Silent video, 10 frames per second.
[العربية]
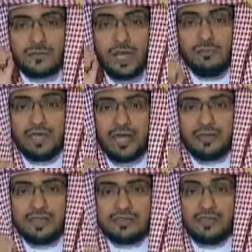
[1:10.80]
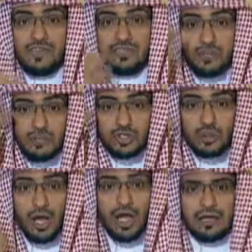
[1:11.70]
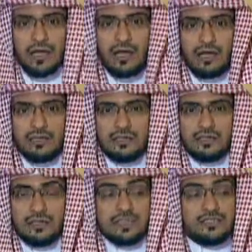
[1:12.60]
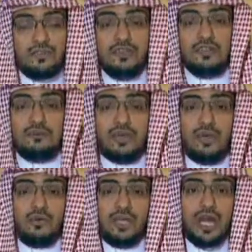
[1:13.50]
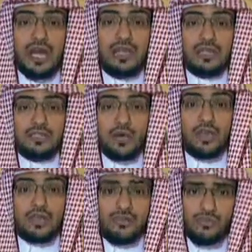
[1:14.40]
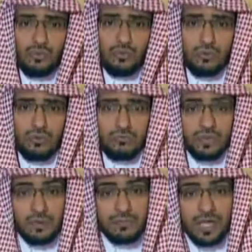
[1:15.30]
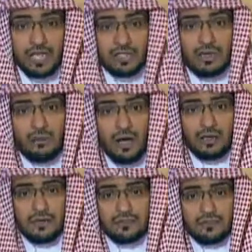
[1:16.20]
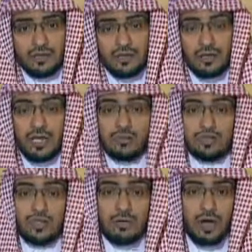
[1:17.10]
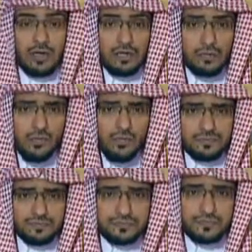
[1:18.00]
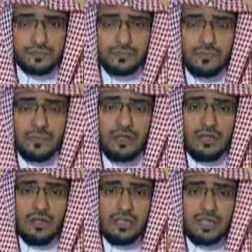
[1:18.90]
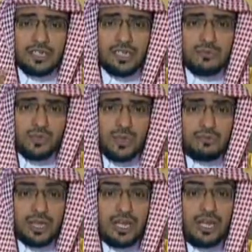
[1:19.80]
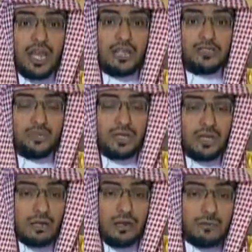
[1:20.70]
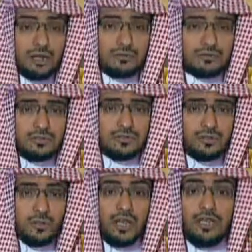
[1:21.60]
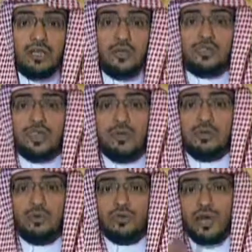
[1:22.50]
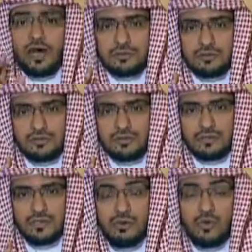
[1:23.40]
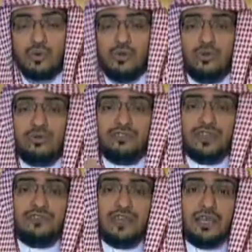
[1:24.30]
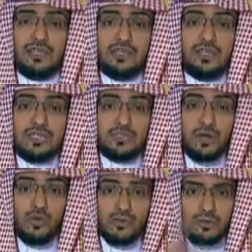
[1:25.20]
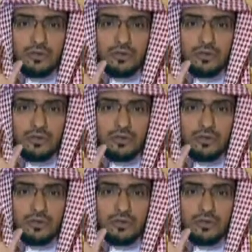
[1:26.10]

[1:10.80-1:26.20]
قبل أن نستفيد من شعاعها نستفيد من كونها آية تعرف بربها جل وعلا الله جل وعلا يقول لا الشمس ينبغي لها أن تدرك القمر ولا الليل سابق النهار وكل في فلك يسبحون